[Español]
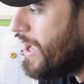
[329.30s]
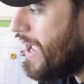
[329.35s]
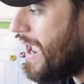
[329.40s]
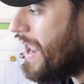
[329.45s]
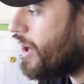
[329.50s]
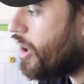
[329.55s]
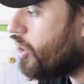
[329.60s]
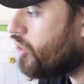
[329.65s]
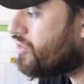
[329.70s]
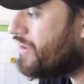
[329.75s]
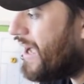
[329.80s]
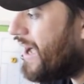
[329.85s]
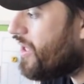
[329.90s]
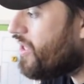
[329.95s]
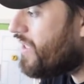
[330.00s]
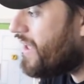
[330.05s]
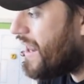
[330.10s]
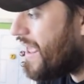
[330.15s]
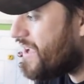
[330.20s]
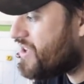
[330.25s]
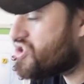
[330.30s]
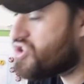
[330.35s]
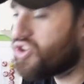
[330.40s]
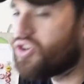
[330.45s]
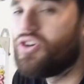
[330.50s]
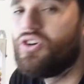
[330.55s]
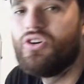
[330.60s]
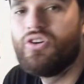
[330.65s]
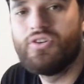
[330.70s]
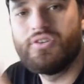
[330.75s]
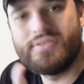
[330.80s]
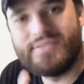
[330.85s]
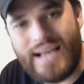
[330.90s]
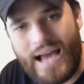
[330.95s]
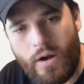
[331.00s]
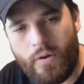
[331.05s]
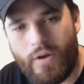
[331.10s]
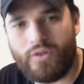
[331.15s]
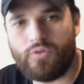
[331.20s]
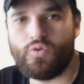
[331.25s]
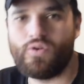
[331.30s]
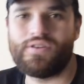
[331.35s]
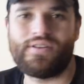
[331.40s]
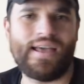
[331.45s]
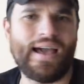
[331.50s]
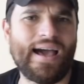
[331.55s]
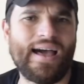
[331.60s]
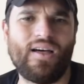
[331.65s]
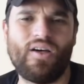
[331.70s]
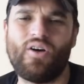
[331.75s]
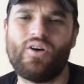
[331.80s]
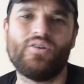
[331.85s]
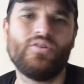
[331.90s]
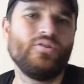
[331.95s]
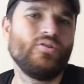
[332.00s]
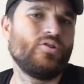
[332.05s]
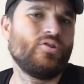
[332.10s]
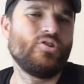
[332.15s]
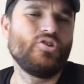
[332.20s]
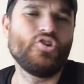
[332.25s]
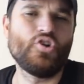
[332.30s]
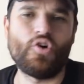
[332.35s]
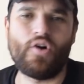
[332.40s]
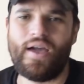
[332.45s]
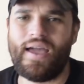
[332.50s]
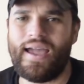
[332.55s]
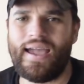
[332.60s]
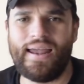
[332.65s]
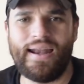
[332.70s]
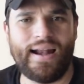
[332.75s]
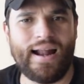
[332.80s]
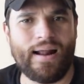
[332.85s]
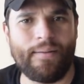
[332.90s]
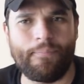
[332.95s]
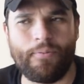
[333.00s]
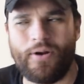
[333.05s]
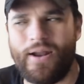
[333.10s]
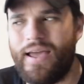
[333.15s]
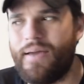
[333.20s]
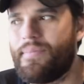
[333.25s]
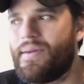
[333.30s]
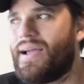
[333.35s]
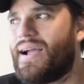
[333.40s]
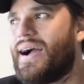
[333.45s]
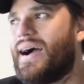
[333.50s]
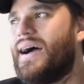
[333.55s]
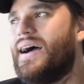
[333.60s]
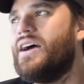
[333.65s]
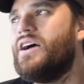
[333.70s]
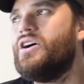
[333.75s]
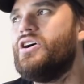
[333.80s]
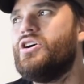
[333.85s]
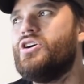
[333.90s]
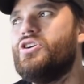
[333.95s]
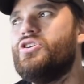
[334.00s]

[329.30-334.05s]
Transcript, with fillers: El costado derecho, ya lo he tuiteado, no es generar polémica,